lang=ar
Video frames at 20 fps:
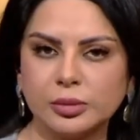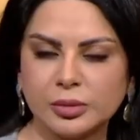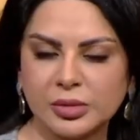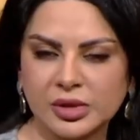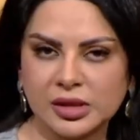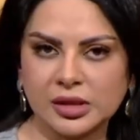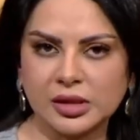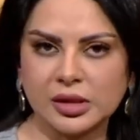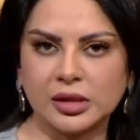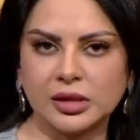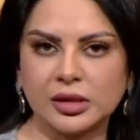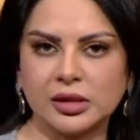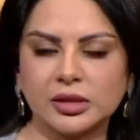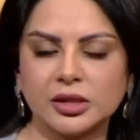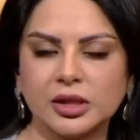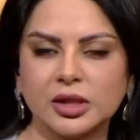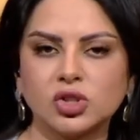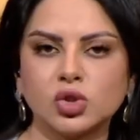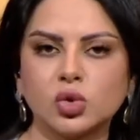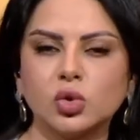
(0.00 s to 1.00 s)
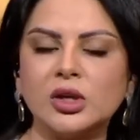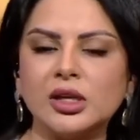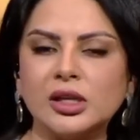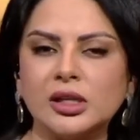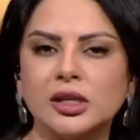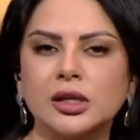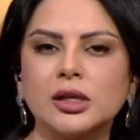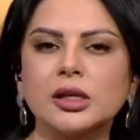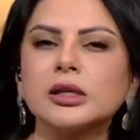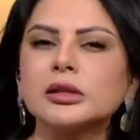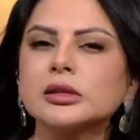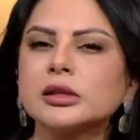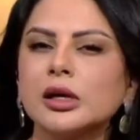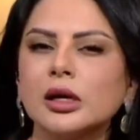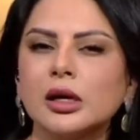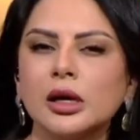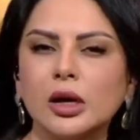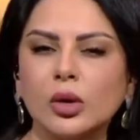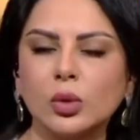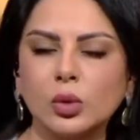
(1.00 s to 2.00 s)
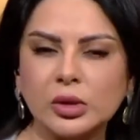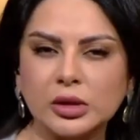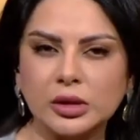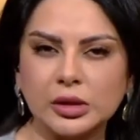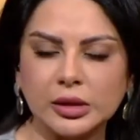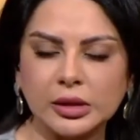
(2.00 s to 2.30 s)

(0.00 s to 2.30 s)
من الدرجه الاولى اللي ذكرتها او